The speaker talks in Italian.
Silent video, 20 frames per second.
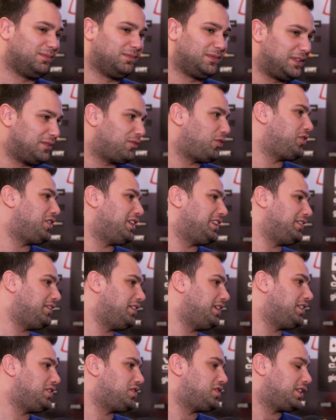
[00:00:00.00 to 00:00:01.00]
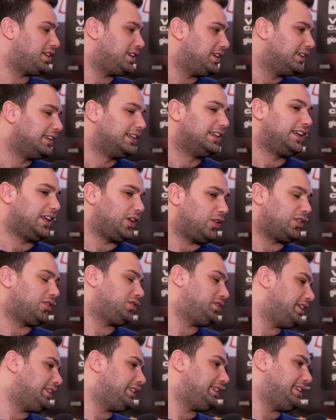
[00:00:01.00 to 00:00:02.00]
di voglia di vincere. Io ne ho
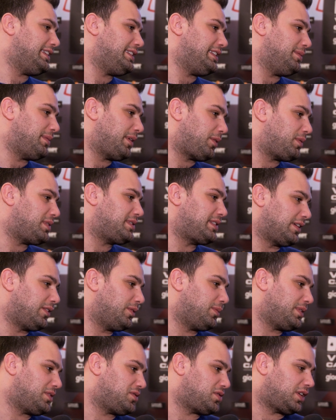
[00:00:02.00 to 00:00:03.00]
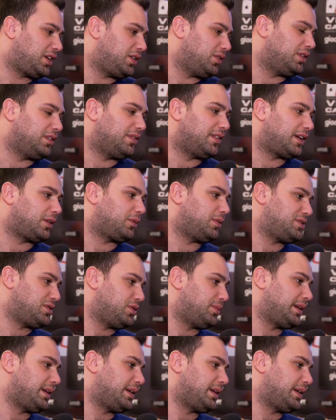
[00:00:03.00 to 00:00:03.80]
tantissime e quest'anno penso anch'io di fare questo